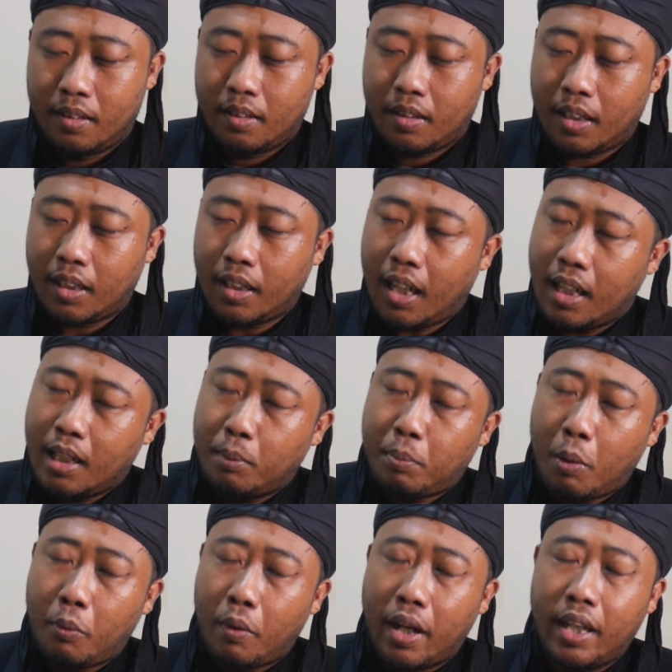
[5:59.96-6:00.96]
Ketika Anda
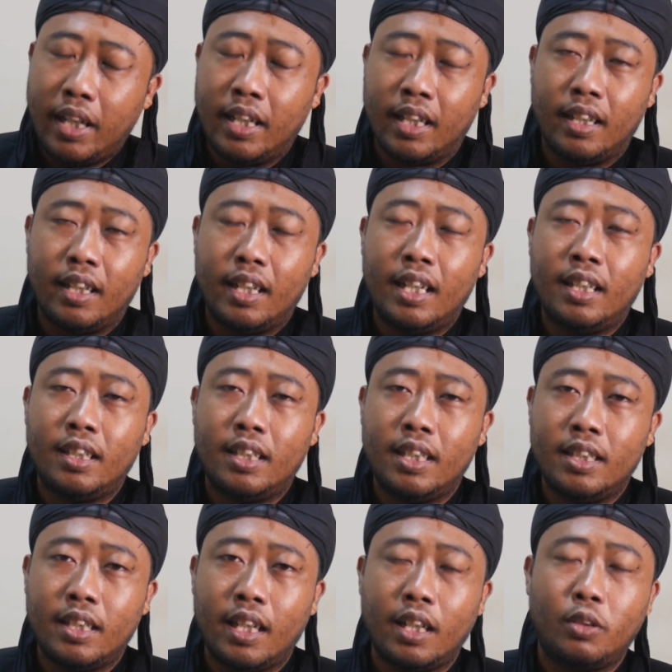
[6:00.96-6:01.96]
bawa ini,
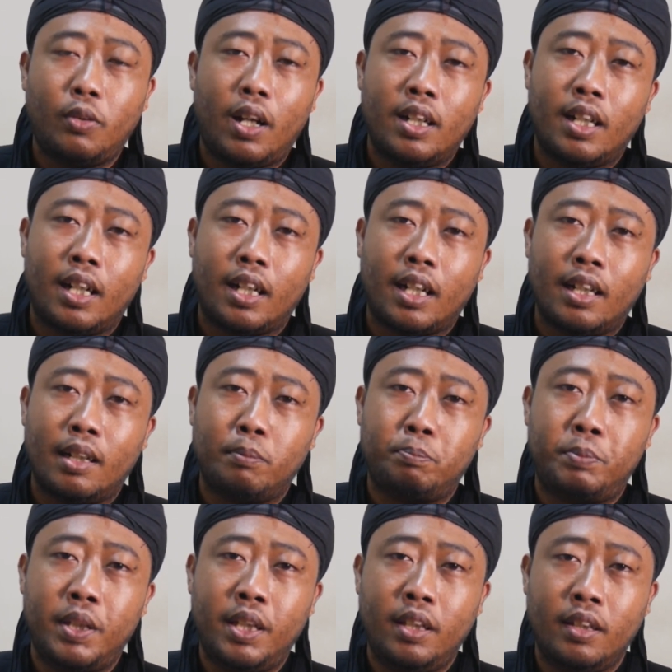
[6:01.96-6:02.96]
intinya itu Anda akan
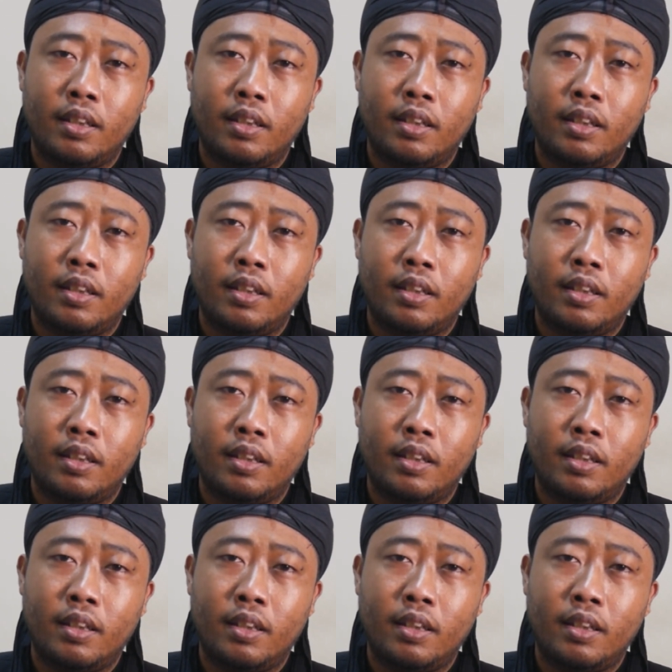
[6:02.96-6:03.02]
lebih